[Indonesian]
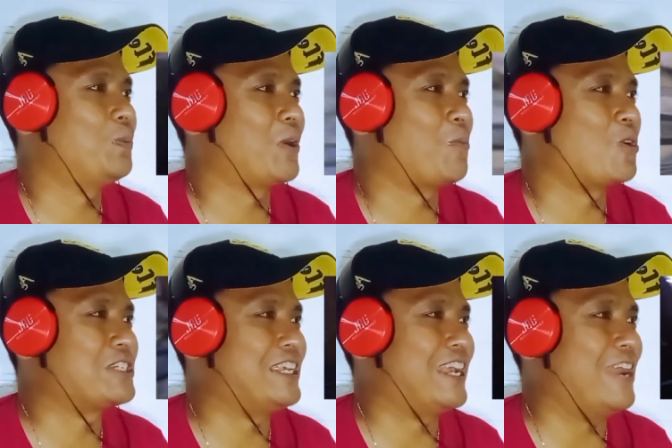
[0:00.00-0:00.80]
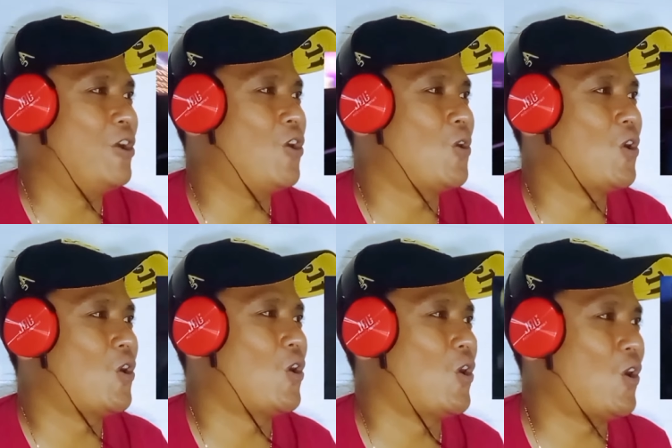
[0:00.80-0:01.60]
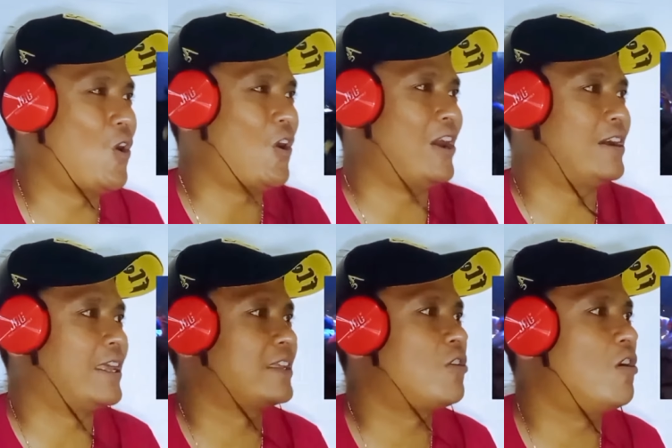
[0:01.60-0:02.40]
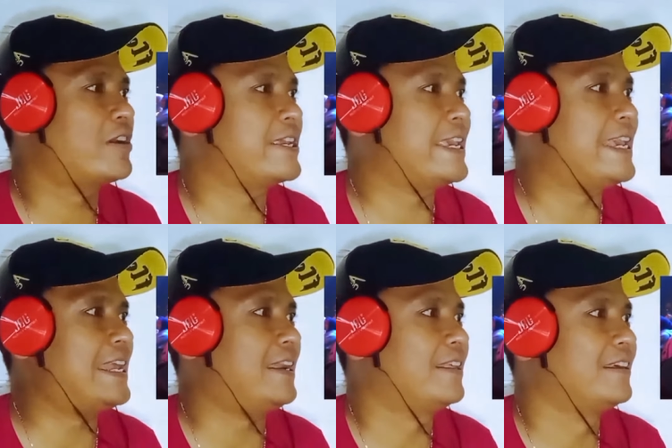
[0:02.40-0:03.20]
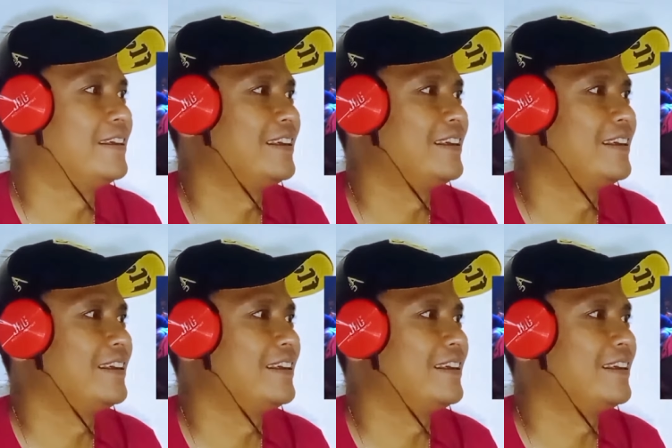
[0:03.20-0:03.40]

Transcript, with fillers: ini baru aduh eh, kokil.